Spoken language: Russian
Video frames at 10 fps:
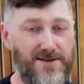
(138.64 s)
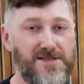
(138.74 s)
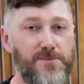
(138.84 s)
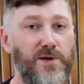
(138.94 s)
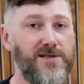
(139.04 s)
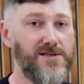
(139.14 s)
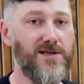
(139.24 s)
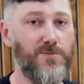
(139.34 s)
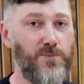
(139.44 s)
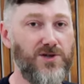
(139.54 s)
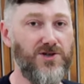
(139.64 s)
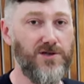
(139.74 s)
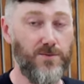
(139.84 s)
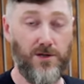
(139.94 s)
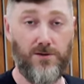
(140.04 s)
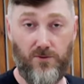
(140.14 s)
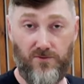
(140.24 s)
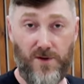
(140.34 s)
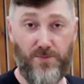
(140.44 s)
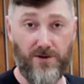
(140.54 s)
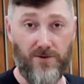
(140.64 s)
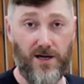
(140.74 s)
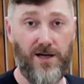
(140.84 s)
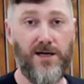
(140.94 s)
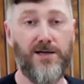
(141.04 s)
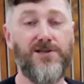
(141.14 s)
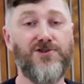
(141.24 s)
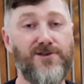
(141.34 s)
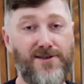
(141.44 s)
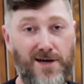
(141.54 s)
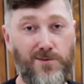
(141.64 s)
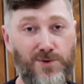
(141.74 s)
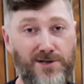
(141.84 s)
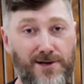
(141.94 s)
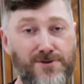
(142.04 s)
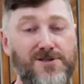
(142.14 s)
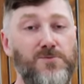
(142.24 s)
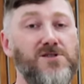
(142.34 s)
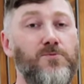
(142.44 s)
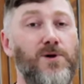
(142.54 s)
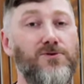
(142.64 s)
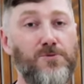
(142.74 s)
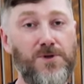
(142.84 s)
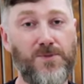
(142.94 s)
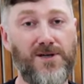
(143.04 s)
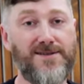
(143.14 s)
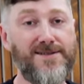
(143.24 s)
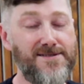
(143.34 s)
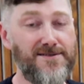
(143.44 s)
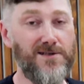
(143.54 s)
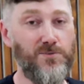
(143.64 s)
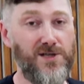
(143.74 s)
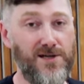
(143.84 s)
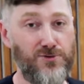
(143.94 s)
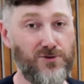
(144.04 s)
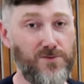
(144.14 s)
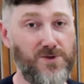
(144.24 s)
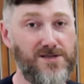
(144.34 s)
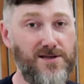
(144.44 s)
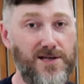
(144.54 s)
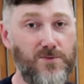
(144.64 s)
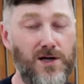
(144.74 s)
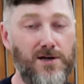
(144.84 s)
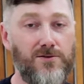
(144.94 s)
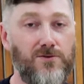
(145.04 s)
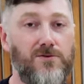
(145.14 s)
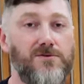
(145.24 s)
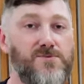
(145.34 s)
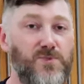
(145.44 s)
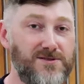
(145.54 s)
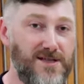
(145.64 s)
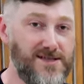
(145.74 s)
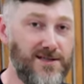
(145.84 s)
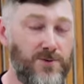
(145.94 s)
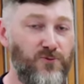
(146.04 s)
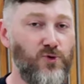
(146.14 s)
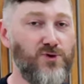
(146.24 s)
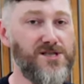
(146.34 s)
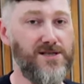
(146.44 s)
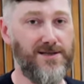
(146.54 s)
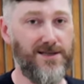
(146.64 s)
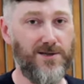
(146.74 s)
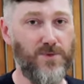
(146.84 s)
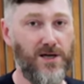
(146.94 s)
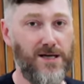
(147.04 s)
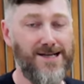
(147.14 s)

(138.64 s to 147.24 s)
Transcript: Нравится по нескольким причинам. Ну, во-первых, лично я питаю слабость к подобным относительно миниатюрным изделиям, но с полноценным функционалом.